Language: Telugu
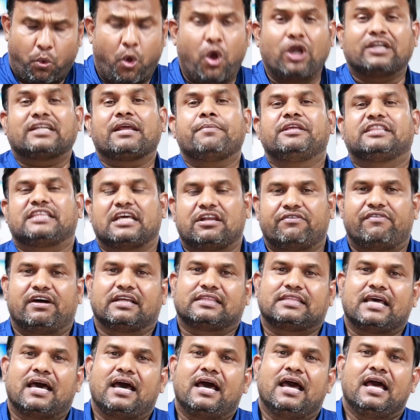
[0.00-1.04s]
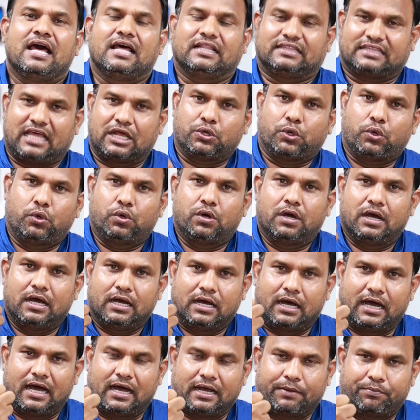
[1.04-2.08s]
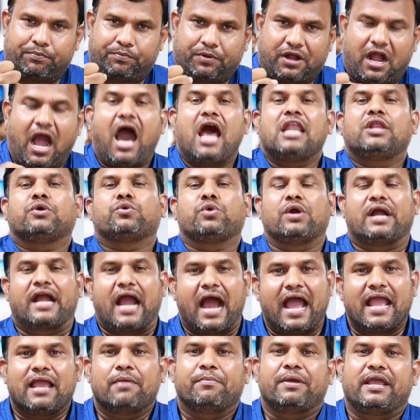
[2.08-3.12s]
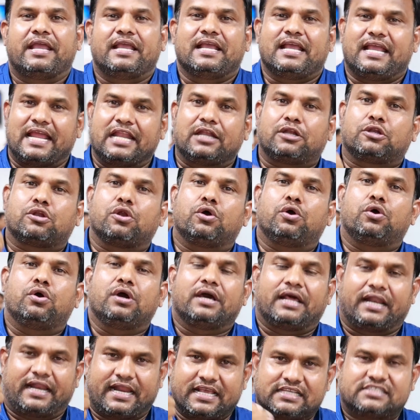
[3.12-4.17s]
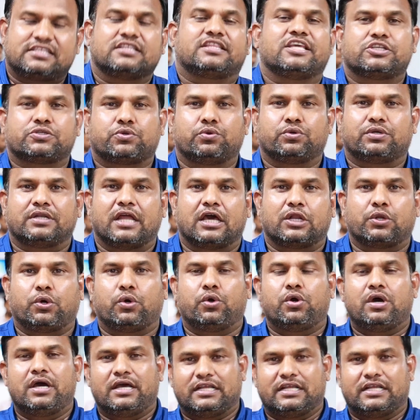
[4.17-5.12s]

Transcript: ఓటమి తర్వాత తను కాలుకు గాయమై ఇంట్లో రెస్ట్ తీసుకుంటున్నారో